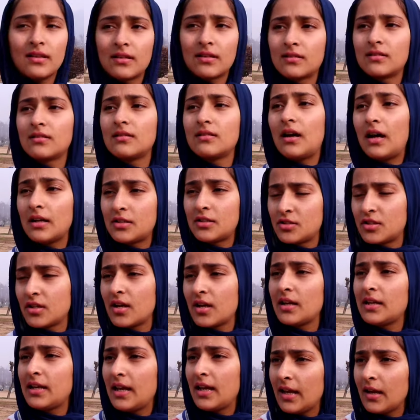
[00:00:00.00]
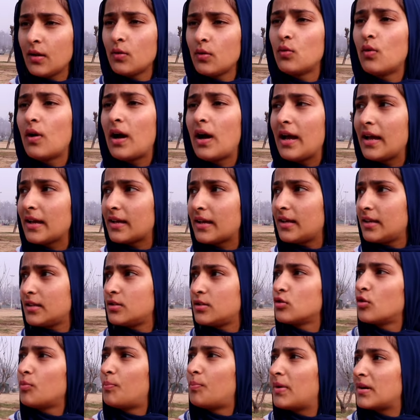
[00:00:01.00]
तक अच्छा ये हुआ है कि
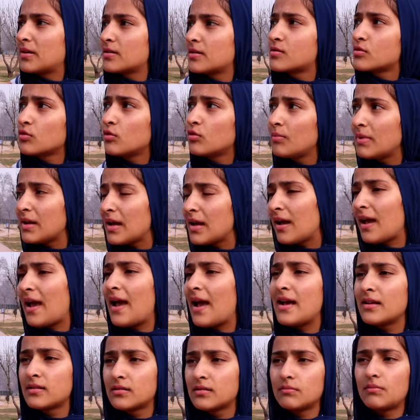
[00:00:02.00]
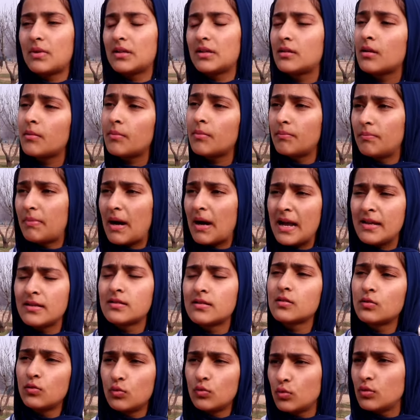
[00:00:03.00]
जो परसों में एज मतलब बाई
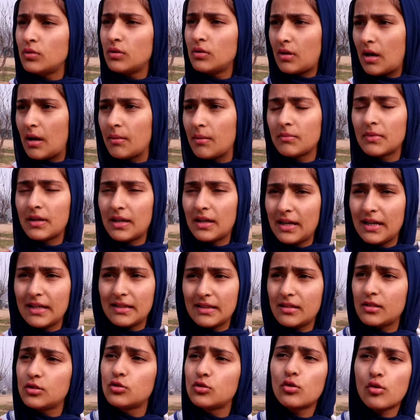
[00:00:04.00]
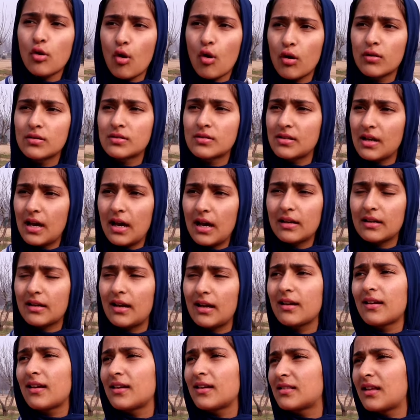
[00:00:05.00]
स्कूल हम गए थे जो रॉक स्टार
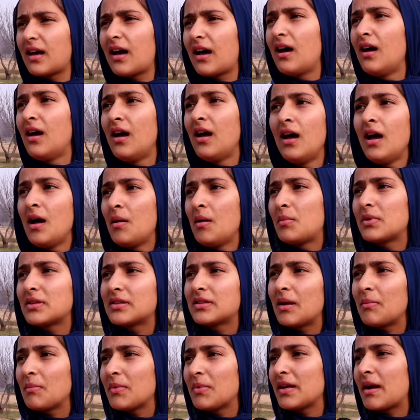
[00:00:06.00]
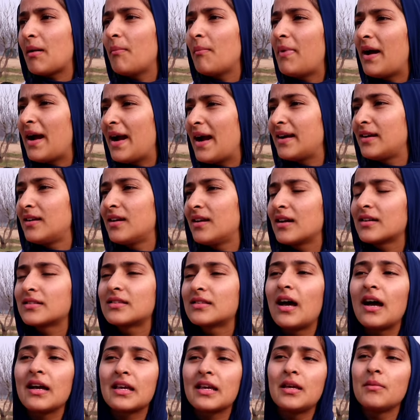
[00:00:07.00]
का ये था मतलब मेरा बैड लक
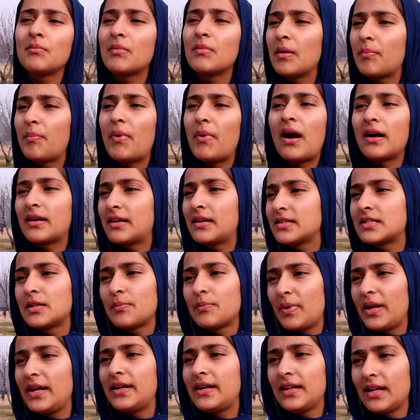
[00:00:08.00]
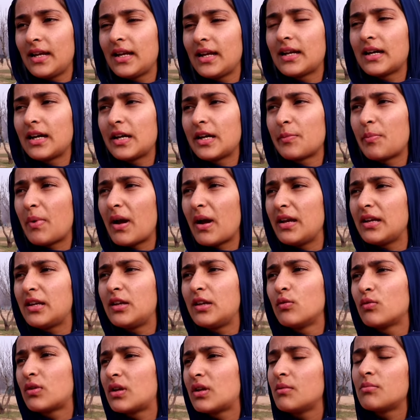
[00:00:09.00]
था कि मैं पार्टिसिपेट नहीं कर पाई
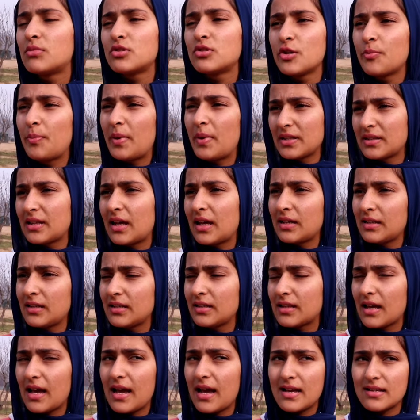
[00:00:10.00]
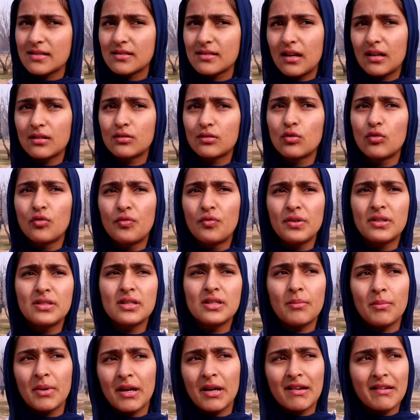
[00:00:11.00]
क्योंकि मुझे पता नहीं था ऐसा तो फिर
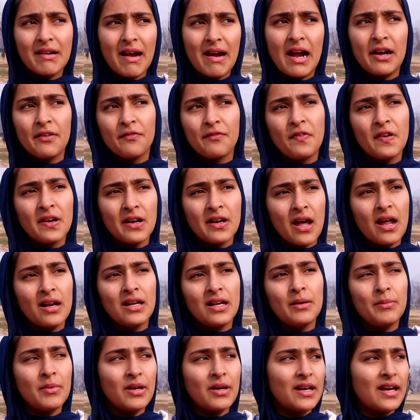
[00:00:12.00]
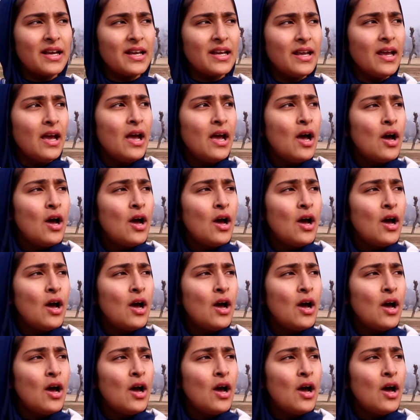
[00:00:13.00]
जब मैं ग्रैंड फिनाले में गई